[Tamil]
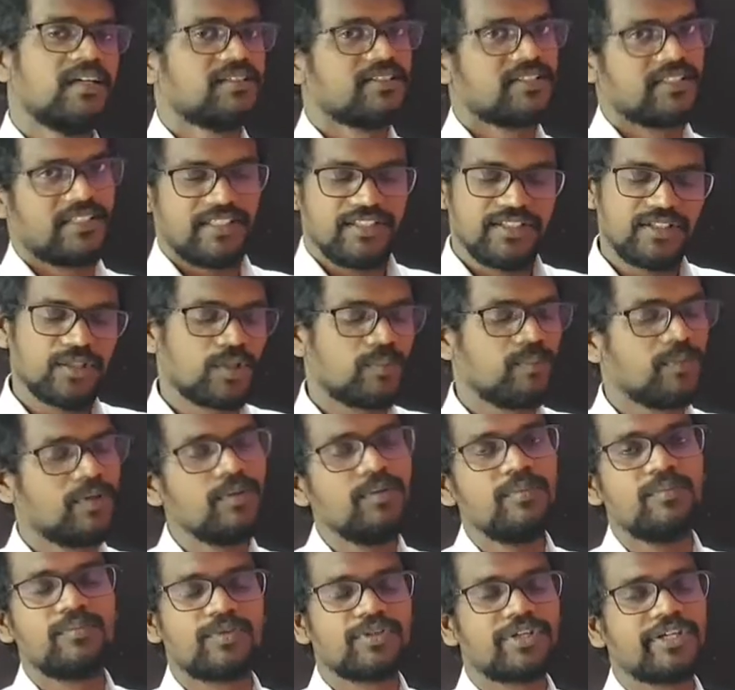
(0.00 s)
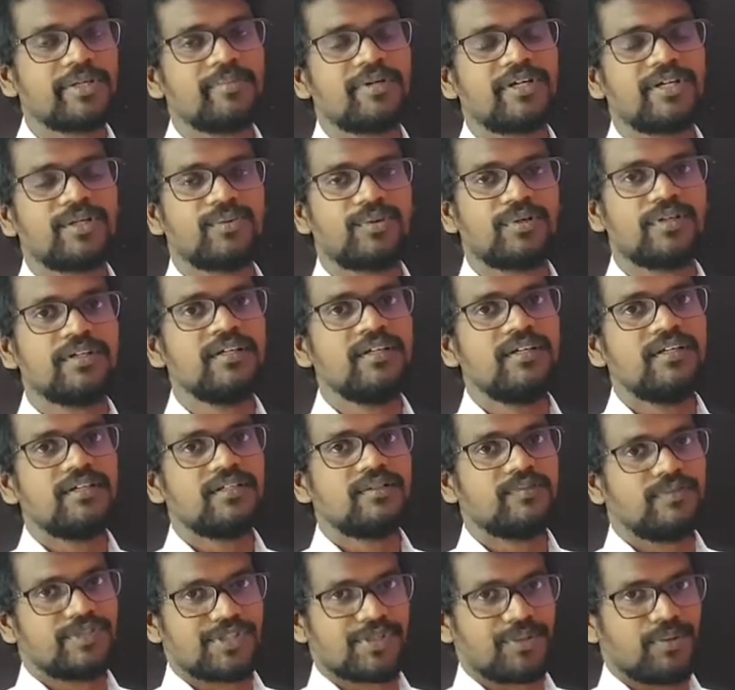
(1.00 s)
சரி இது ரொம்ப முக்கியமான ஒரு
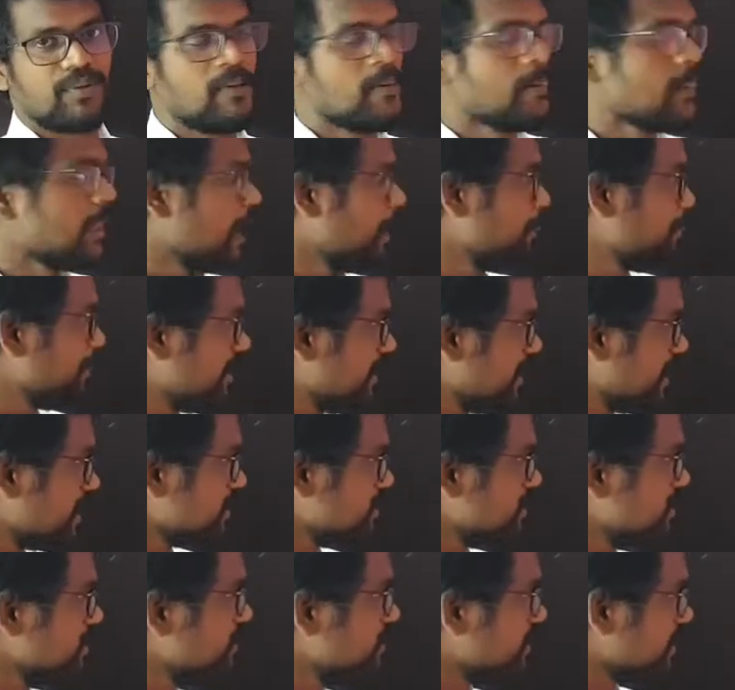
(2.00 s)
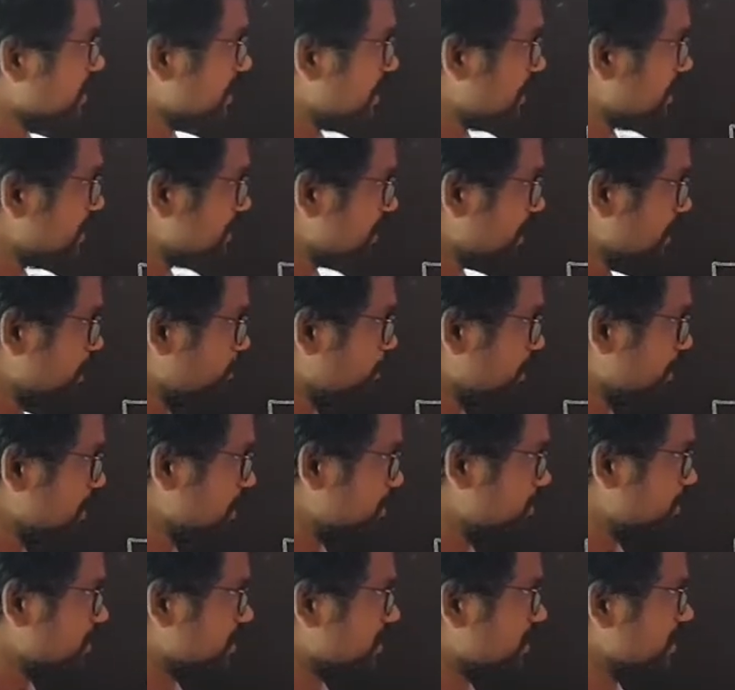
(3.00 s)
விஷயம் அப்போ என்ன ஆகுது இந்த கலெக்டரில்
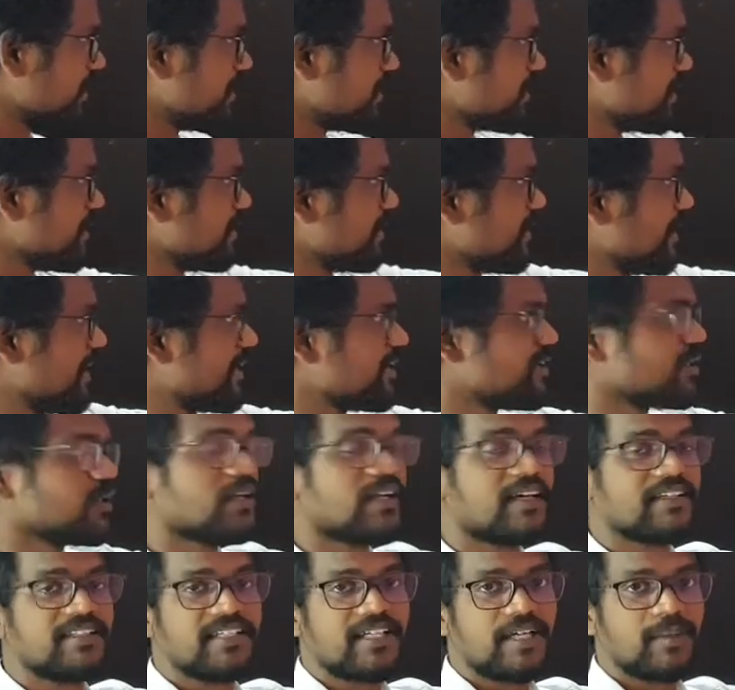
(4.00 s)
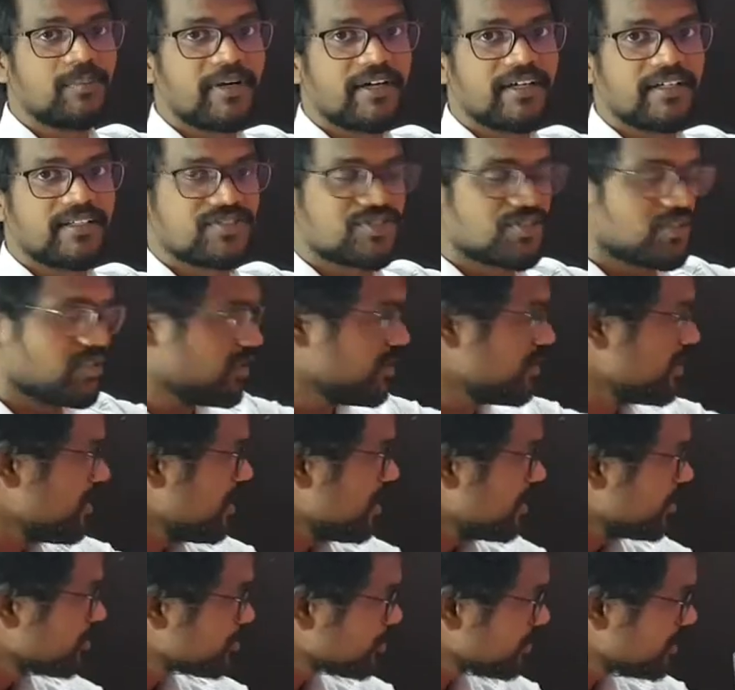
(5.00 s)
போயிட்ட பிறகு எனக்கு இங்கே எலக்ட்ரான் அதிகமாகிடுச்சு
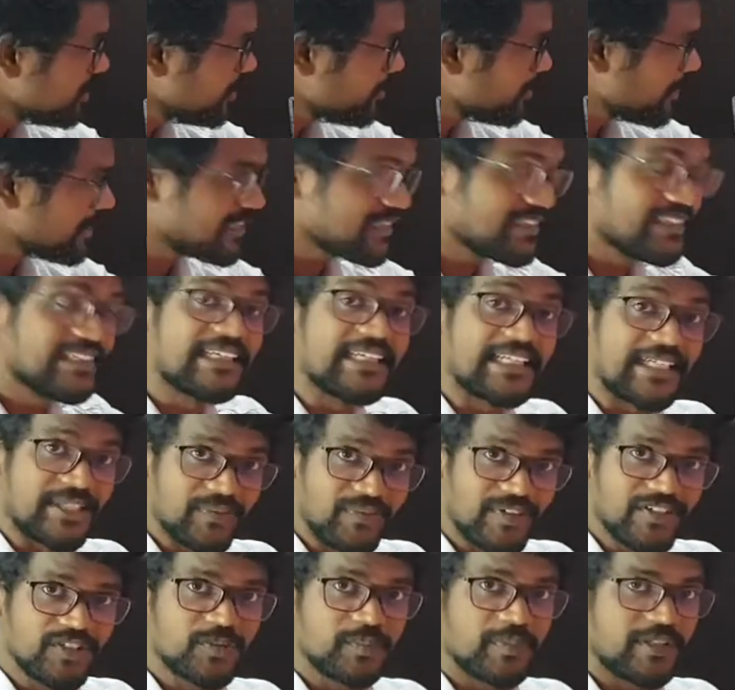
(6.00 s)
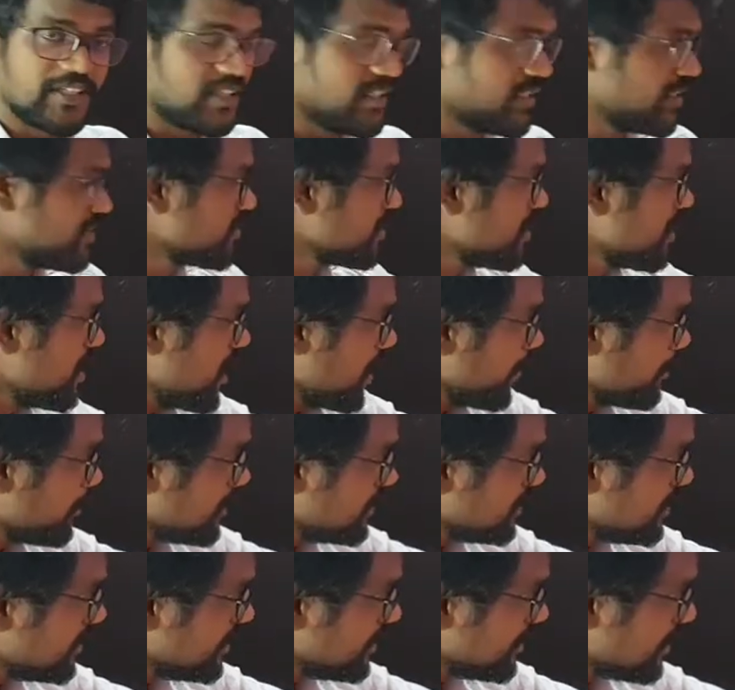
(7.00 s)
ஸோ இது பார்த்தீங்கன்னா ரிவர்ஸ் பயஸ் அப்போ
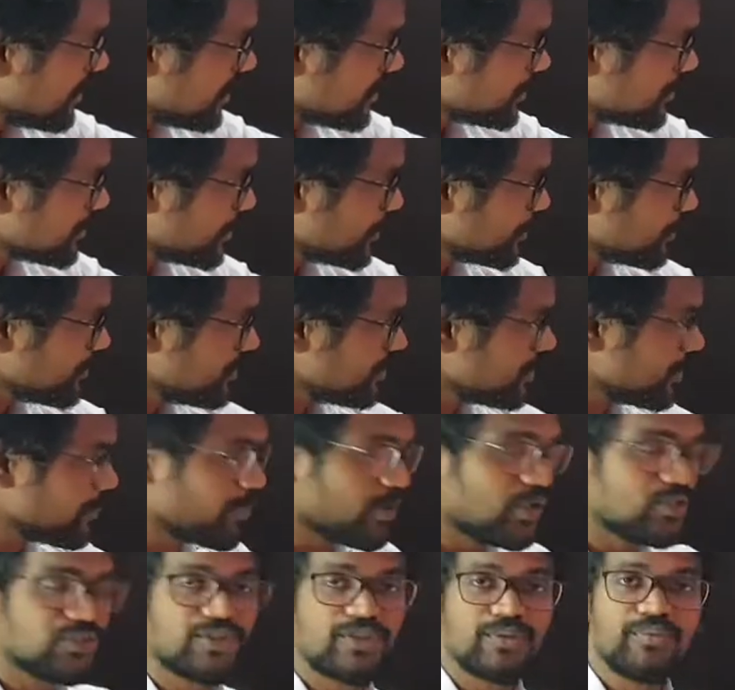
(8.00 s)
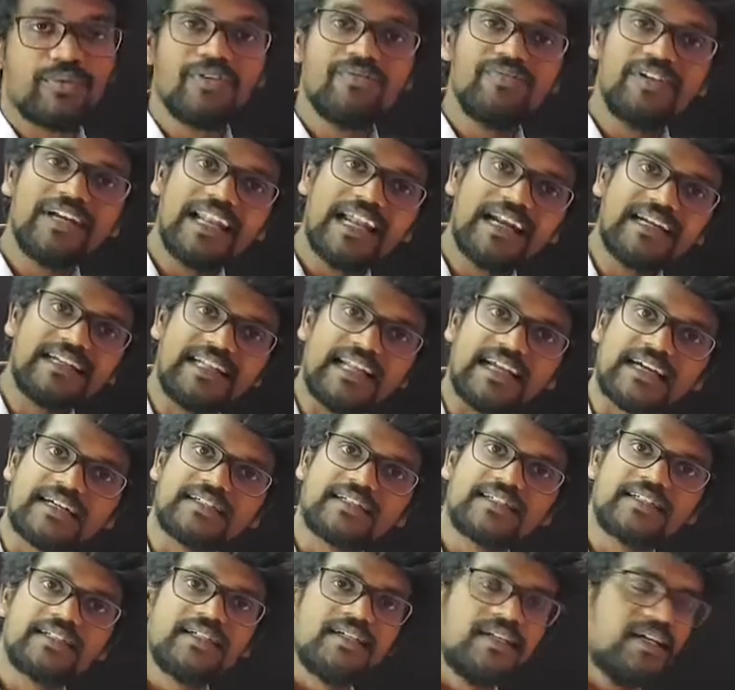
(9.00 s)
இந்த எலக்ட்ரானும் இந்த பாசிட்டிவும் வில்
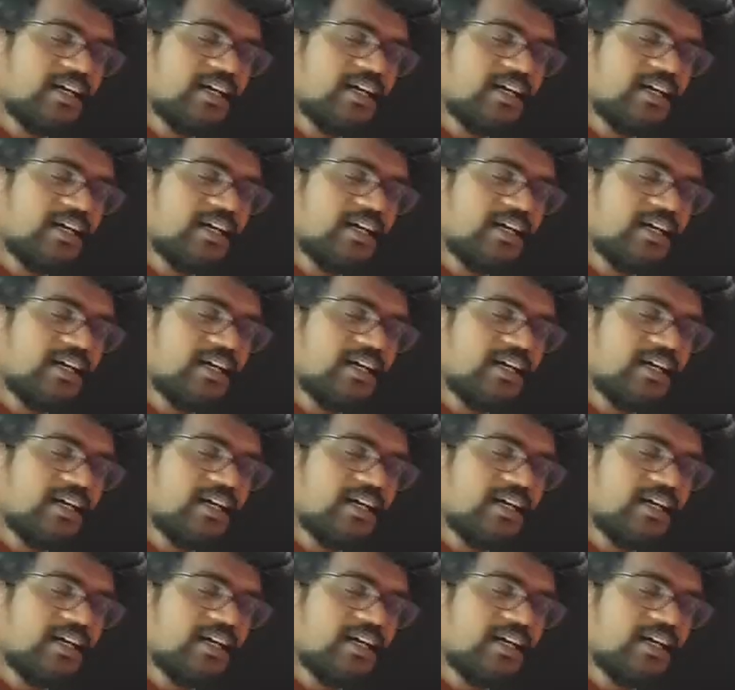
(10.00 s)
அட்ராக்ட்